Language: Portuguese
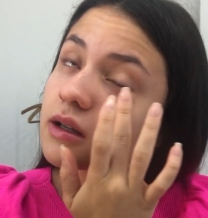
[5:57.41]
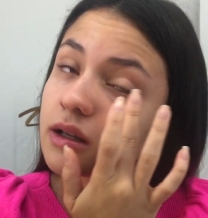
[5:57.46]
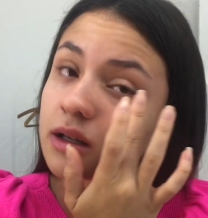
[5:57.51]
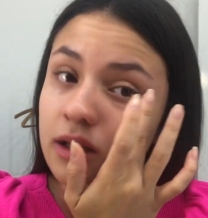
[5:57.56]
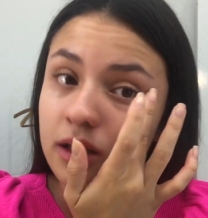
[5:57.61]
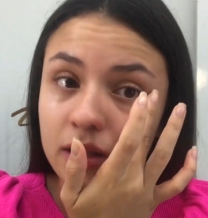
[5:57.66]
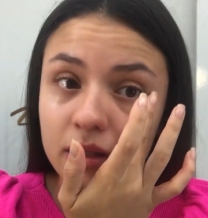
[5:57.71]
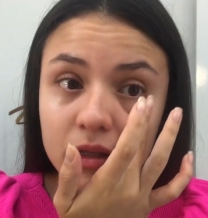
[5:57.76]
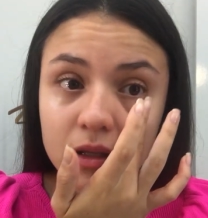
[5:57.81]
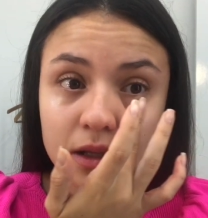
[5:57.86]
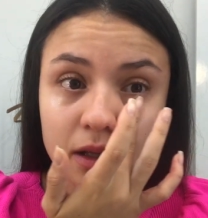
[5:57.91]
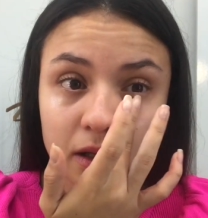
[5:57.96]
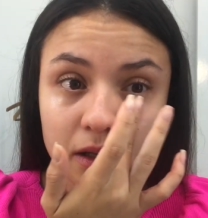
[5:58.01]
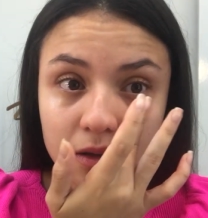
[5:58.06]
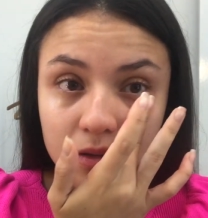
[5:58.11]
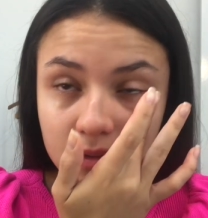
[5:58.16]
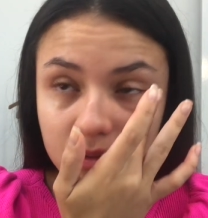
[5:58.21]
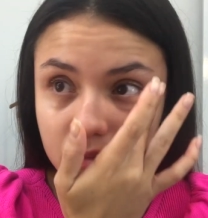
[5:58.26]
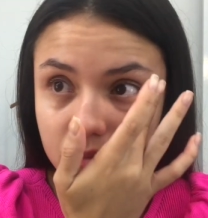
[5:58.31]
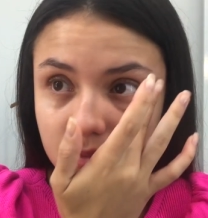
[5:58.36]

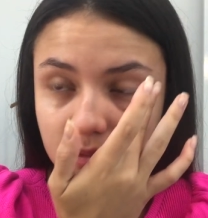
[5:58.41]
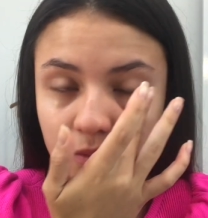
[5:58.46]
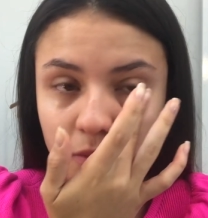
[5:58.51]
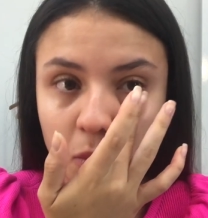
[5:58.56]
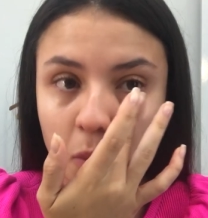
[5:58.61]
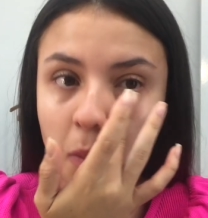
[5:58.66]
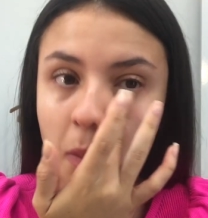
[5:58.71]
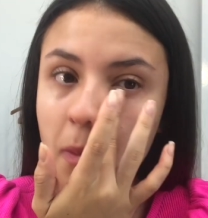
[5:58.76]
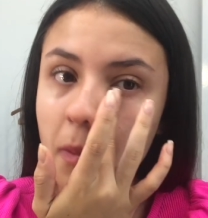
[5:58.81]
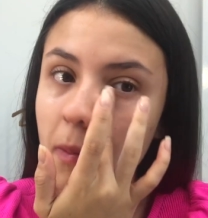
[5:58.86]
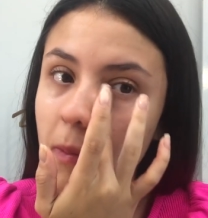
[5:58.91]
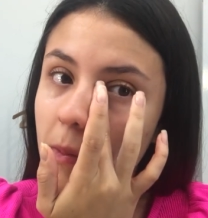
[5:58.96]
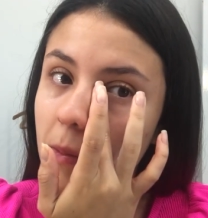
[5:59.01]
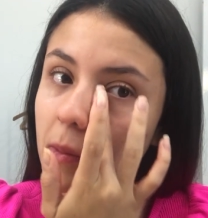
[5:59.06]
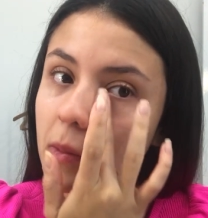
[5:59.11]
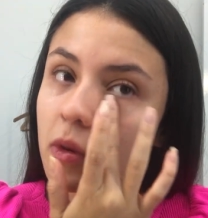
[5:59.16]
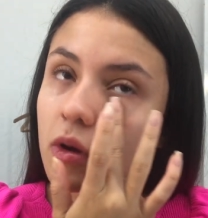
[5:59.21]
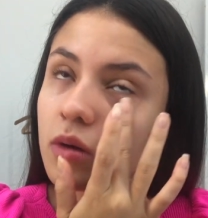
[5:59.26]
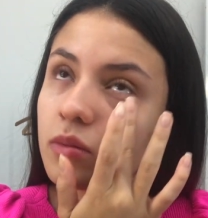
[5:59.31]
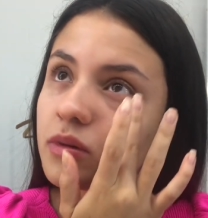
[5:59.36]
Então,
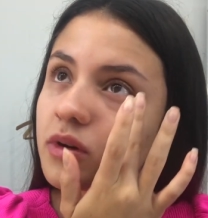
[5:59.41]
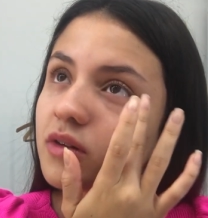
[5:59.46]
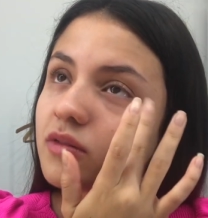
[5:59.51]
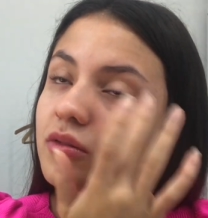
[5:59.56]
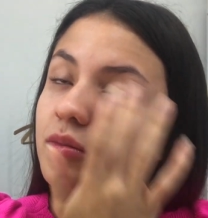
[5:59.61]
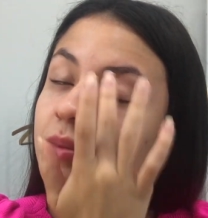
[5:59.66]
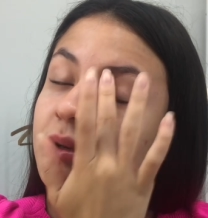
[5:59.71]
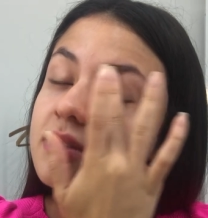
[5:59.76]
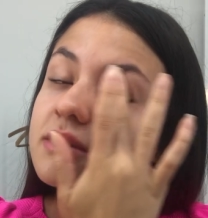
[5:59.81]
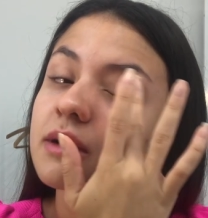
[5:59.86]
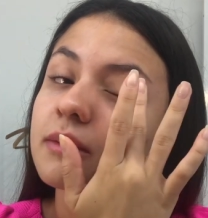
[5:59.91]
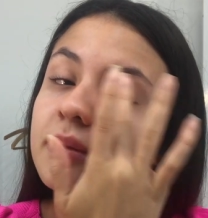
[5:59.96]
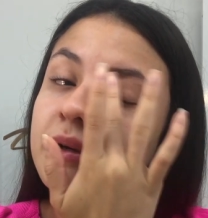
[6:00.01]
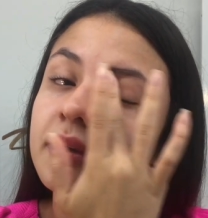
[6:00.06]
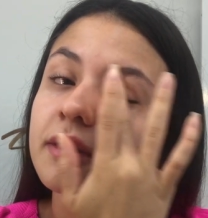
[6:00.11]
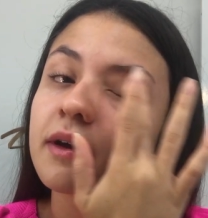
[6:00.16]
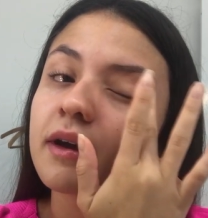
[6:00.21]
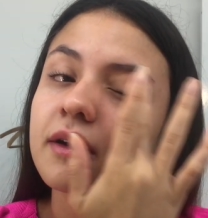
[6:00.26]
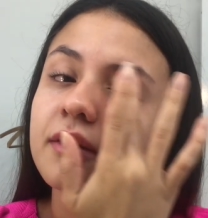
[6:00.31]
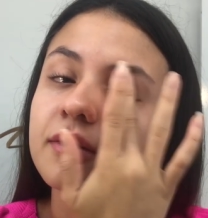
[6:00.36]
como que eu vou passar
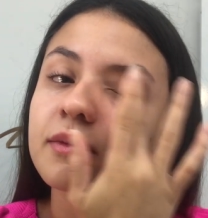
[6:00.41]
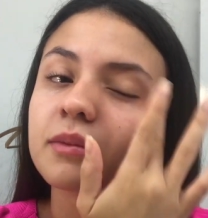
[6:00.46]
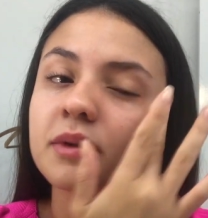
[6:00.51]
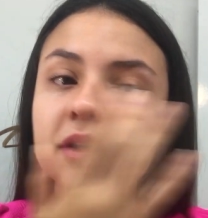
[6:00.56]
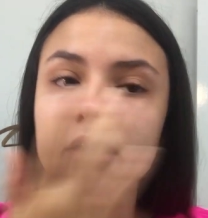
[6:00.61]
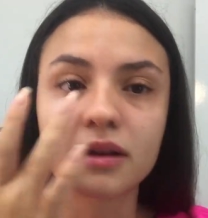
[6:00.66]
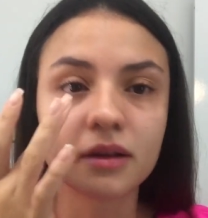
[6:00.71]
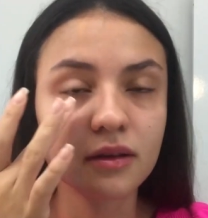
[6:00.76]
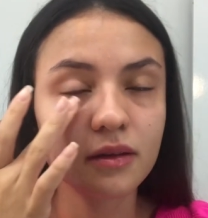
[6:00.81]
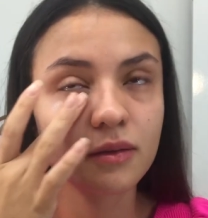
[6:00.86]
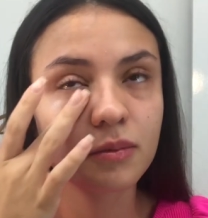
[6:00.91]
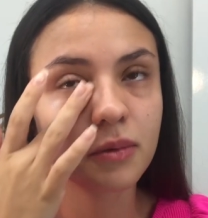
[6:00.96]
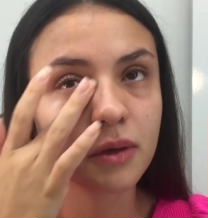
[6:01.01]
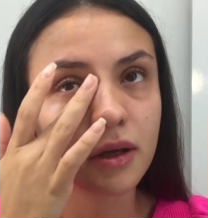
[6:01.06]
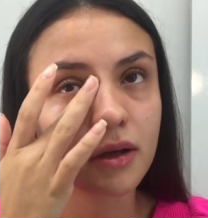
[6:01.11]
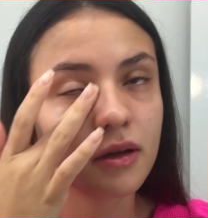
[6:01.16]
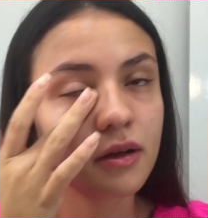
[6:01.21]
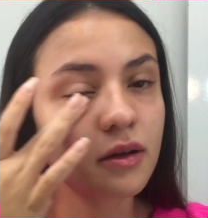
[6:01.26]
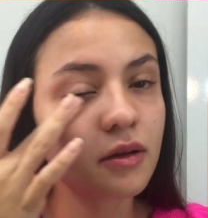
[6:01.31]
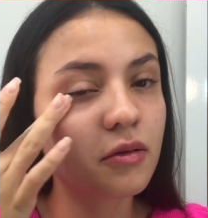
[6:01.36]
maquiagem, menina?
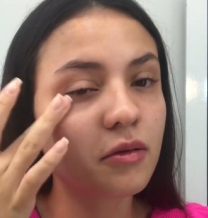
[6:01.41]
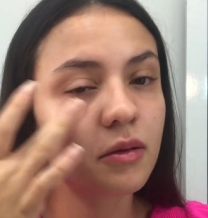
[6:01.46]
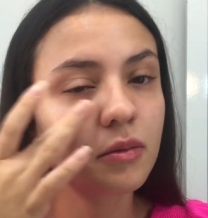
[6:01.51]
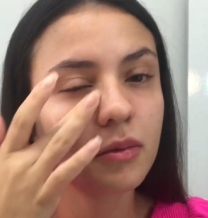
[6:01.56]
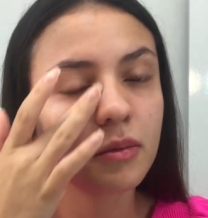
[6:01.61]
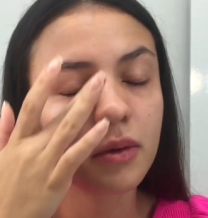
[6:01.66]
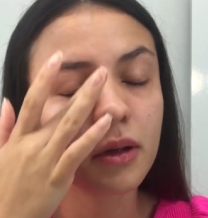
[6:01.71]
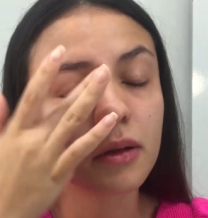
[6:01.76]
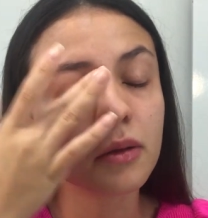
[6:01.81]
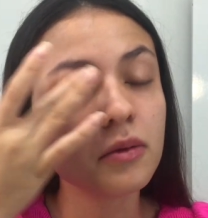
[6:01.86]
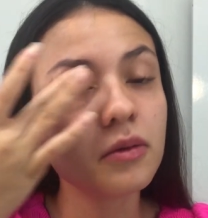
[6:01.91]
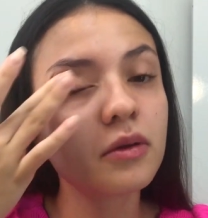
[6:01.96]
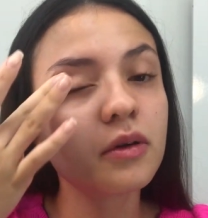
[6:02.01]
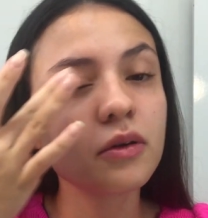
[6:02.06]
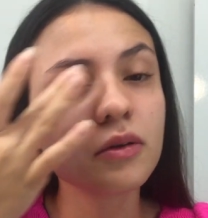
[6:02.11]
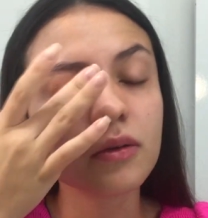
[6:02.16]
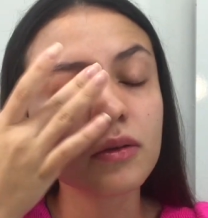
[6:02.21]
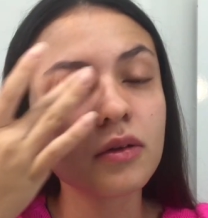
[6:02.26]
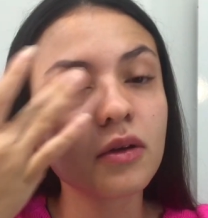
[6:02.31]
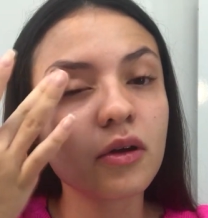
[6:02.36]
Espirrando igual uma
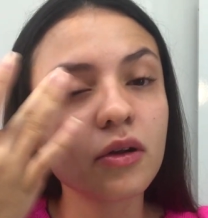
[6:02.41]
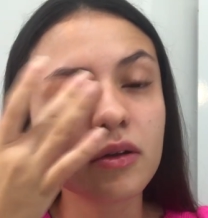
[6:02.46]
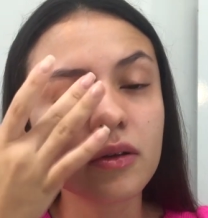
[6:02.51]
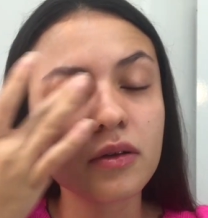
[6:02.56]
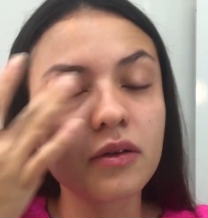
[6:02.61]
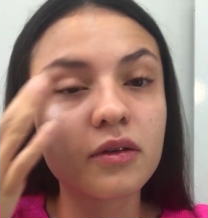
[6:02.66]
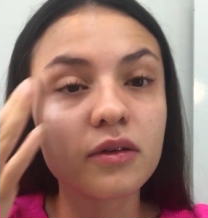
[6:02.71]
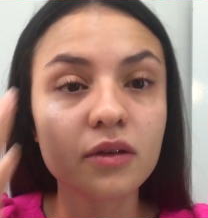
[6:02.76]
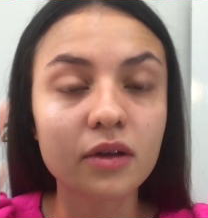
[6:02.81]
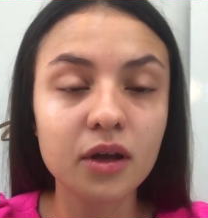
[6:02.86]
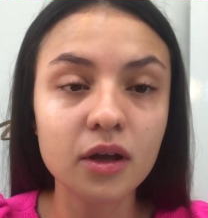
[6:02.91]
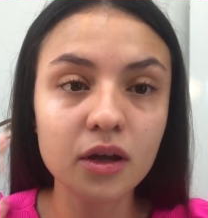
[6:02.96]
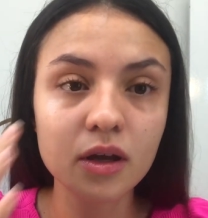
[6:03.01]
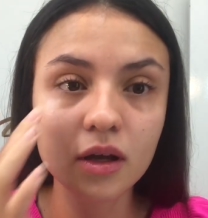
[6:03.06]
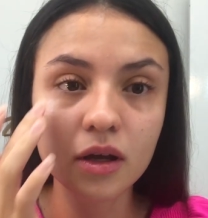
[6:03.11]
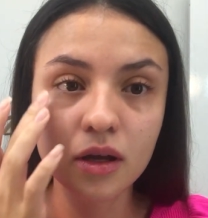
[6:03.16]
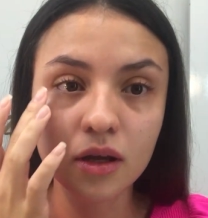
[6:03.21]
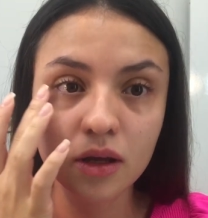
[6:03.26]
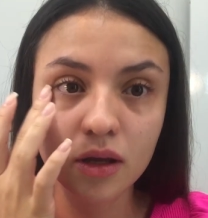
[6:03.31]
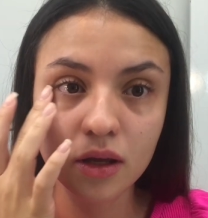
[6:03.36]
maluca e os olhos
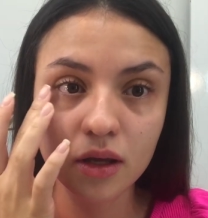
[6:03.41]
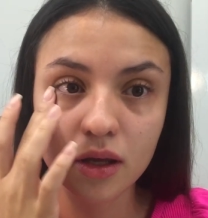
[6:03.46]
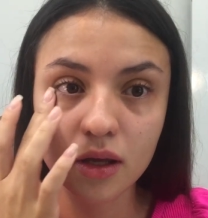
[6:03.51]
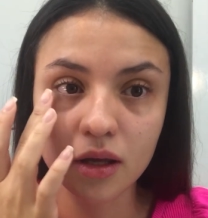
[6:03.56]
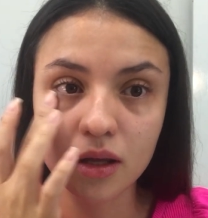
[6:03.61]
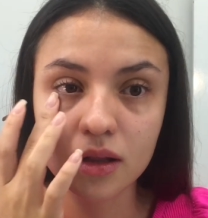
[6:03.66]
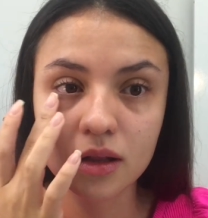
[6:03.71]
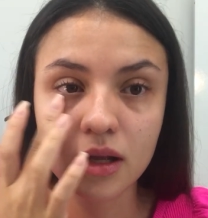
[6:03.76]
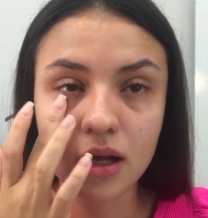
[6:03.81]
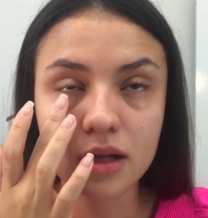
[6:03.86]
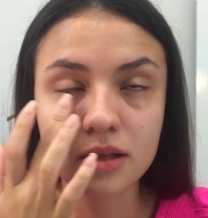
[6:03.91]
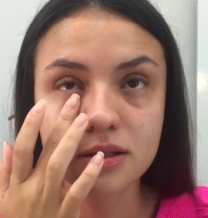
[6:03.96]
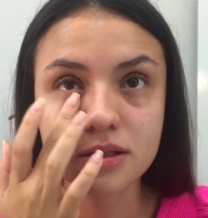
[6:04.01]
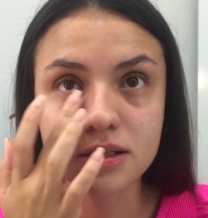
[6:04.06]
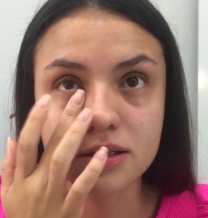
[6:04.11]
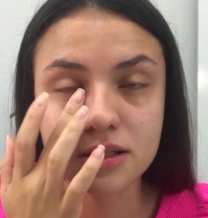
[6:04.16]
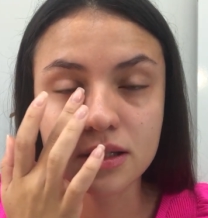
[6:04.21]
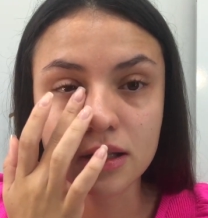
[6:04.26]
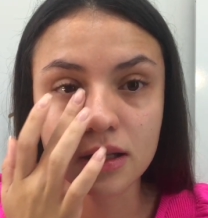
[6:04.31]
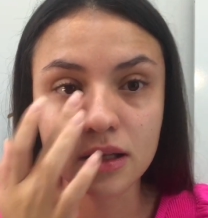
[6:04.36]
irritados, assim,